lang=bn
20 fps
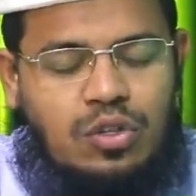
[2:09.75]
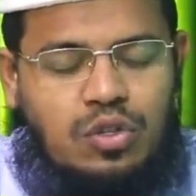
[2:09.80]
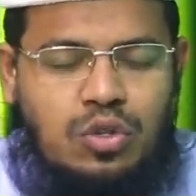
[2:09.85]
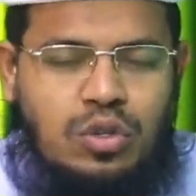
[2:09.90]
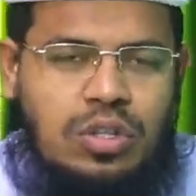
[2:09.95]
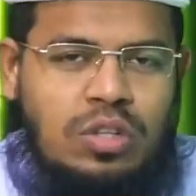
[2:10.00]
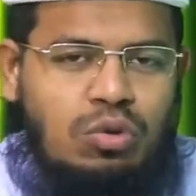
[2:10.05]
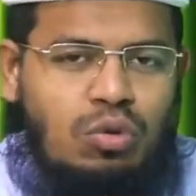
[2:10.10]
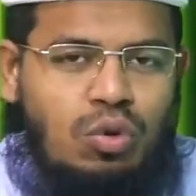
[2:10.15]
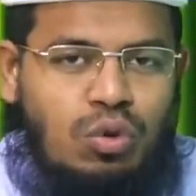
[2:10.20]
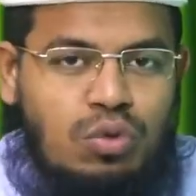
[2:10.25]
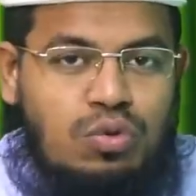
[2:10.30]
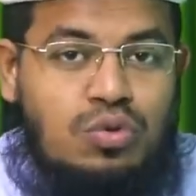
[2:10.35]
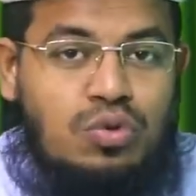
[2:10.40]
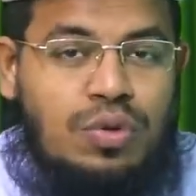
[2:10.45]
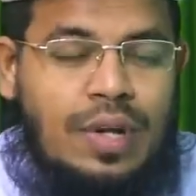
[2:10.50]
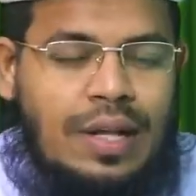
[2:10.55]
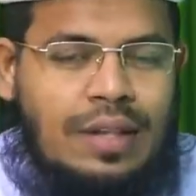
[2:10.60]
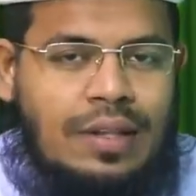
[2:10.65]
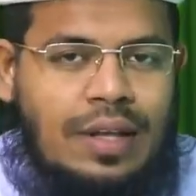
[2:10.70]
যদি
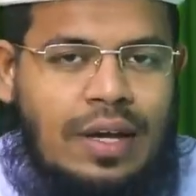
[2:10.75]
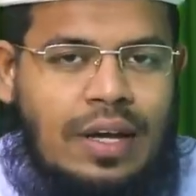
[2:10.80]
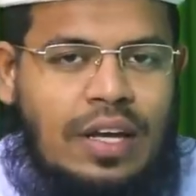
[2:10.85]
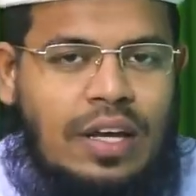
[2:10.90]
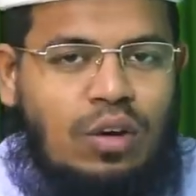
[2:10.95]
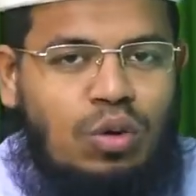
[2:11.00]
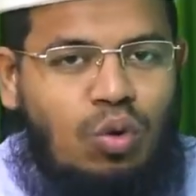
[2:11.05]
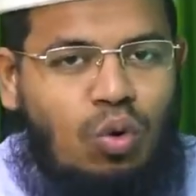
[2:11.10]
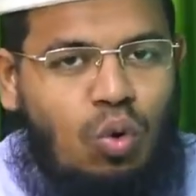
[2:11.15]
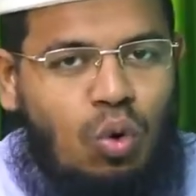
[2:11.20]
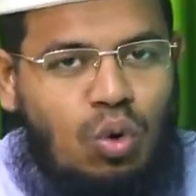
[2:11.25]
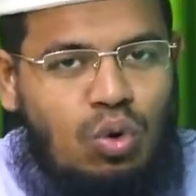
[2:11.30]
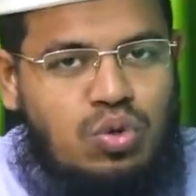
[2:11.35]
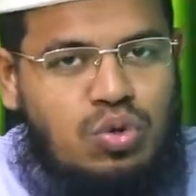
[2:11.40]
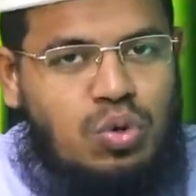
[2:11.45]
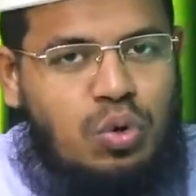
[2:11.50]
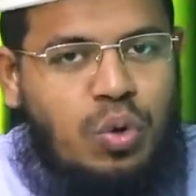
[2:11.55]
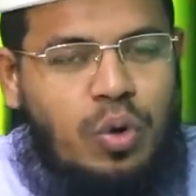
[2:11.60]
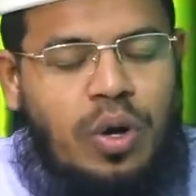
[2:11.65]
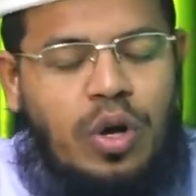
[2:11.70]
অজু না থাকে
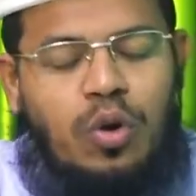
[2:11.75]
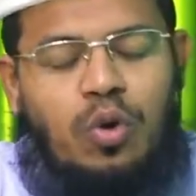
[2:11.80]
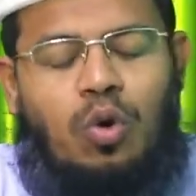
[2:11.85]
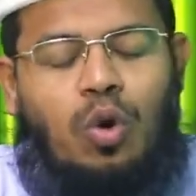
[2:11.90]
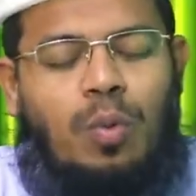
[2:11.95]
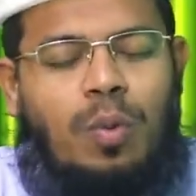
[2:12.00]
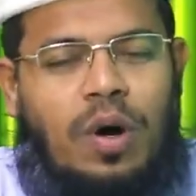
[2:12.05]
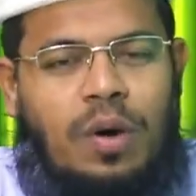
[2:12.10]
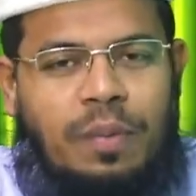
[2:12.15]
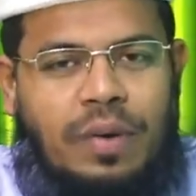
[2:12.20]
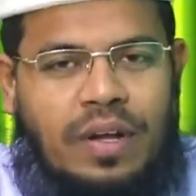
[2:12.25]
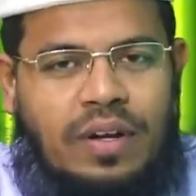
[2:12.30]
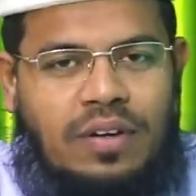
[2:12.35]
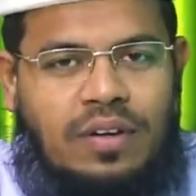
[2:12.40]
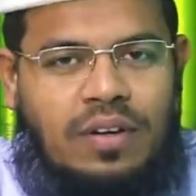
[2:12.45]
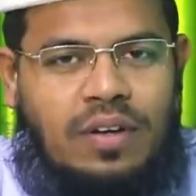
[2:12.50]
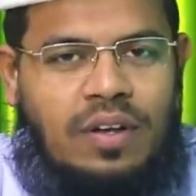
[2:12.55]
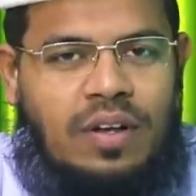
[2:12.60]
অজু করে ঘুমাবেন